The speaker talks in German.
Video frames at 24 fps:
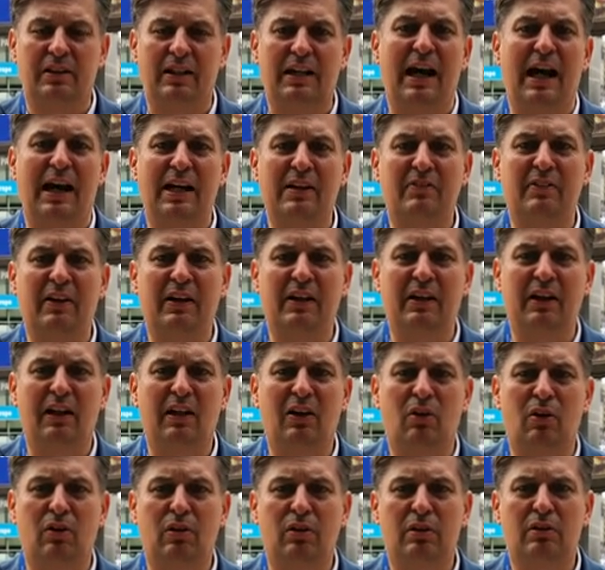Denn
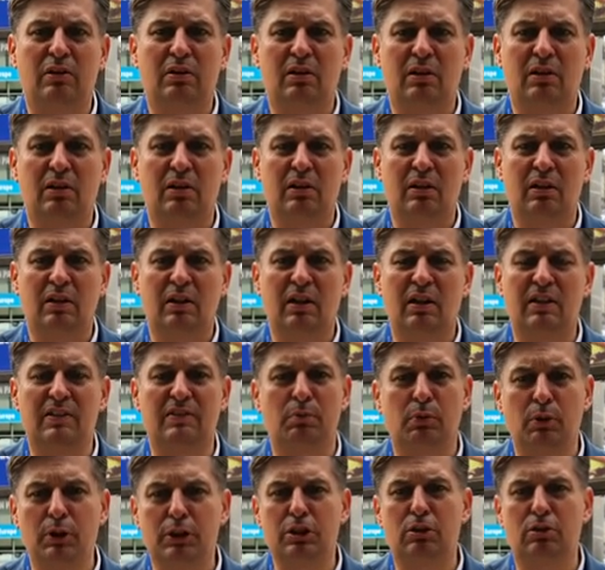Einwanderung
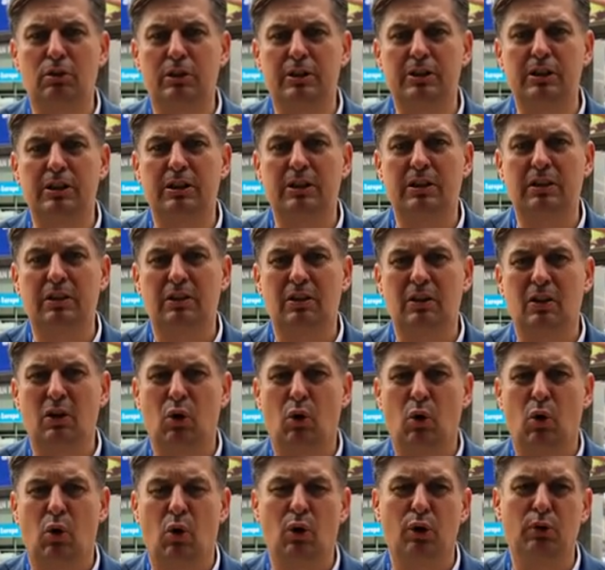ist Multikulti
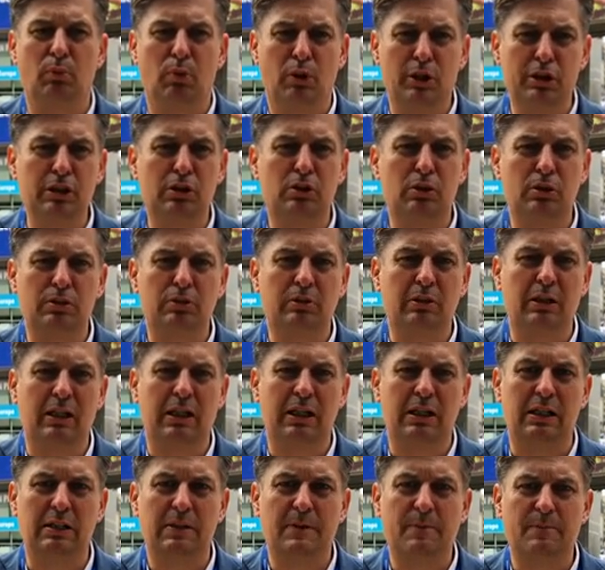und
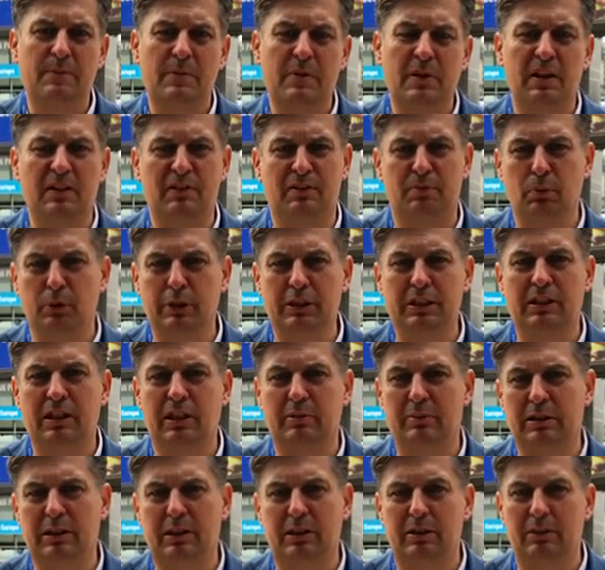multikulturell ist
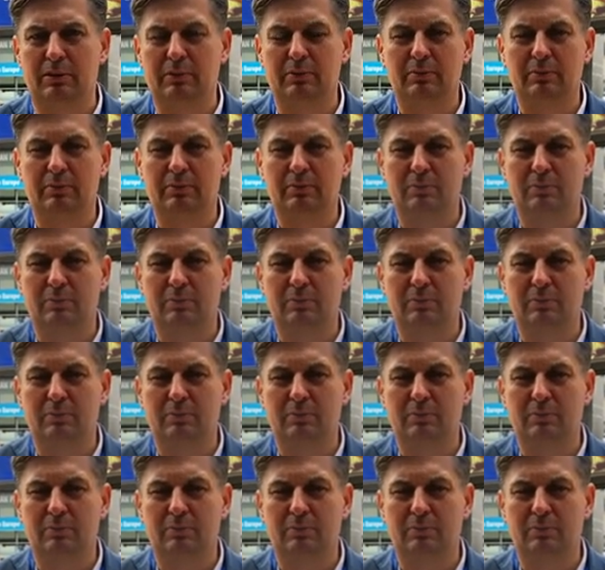multikriminell.